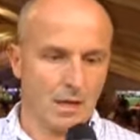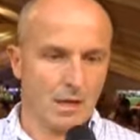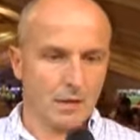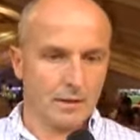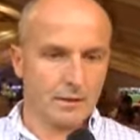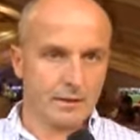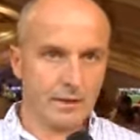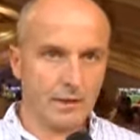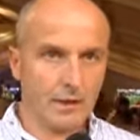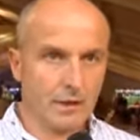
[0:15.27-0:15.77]

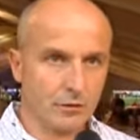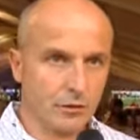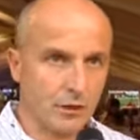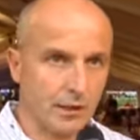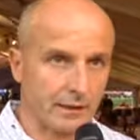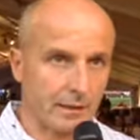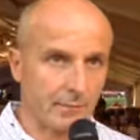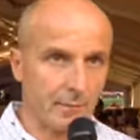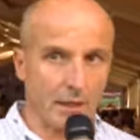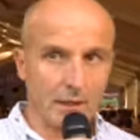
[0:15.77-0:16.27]
Sì,
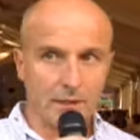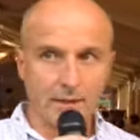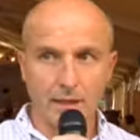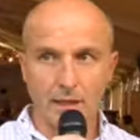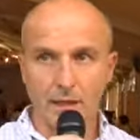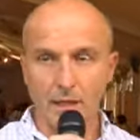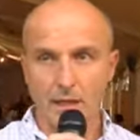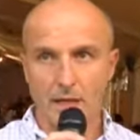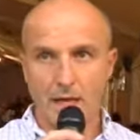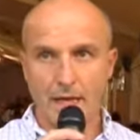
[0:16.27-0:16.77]

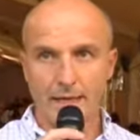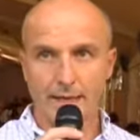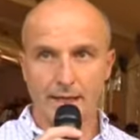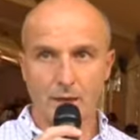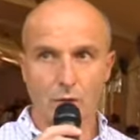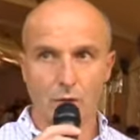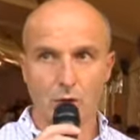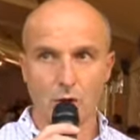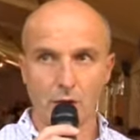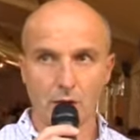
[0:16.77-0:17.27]
certamente,
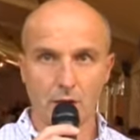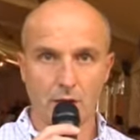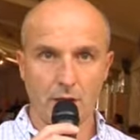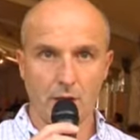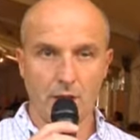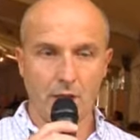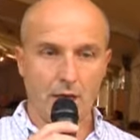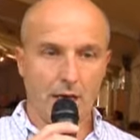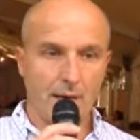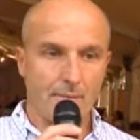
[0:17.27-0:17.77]
anche
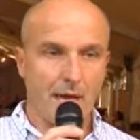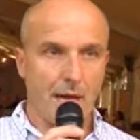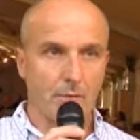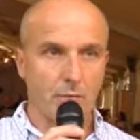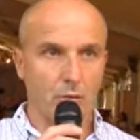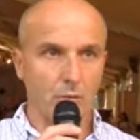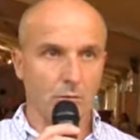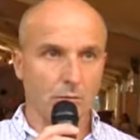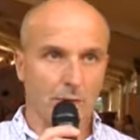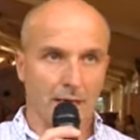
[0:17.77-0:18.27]
noi
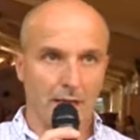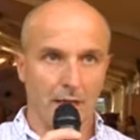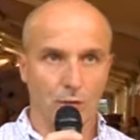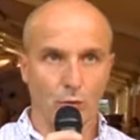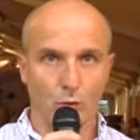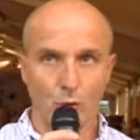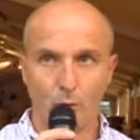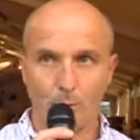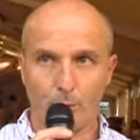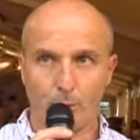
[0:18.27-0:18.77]
abbiamo un bel
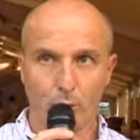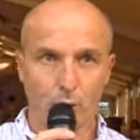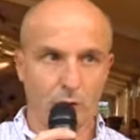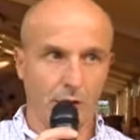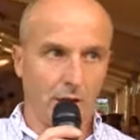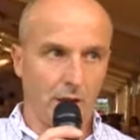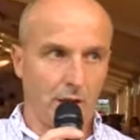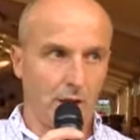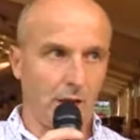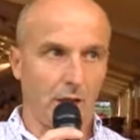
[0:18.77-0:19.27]
gruppo
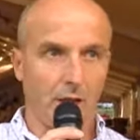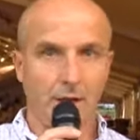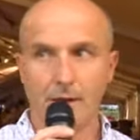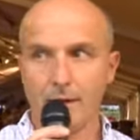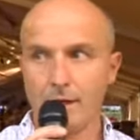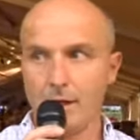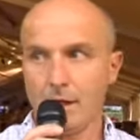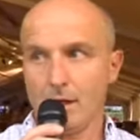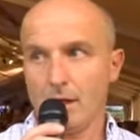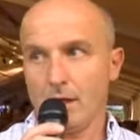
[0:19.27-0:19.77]
di,
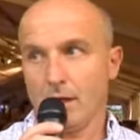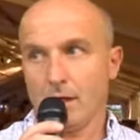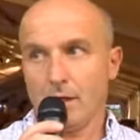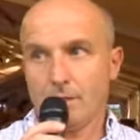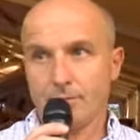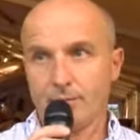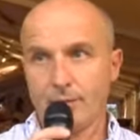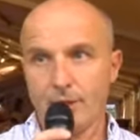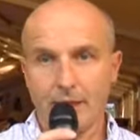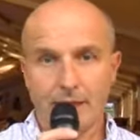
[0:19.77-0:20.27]

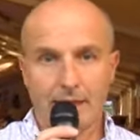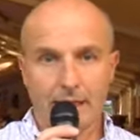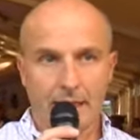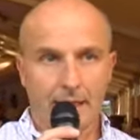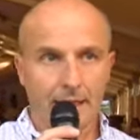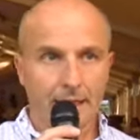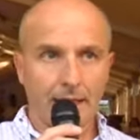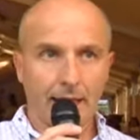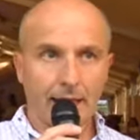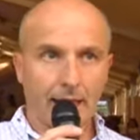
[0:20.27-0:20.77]
di, di